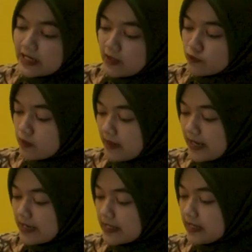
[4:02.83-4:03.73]
Nah untuk
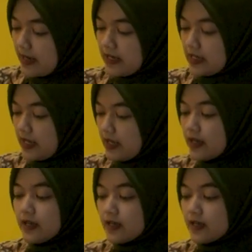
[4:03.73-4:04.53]
magazinnya ini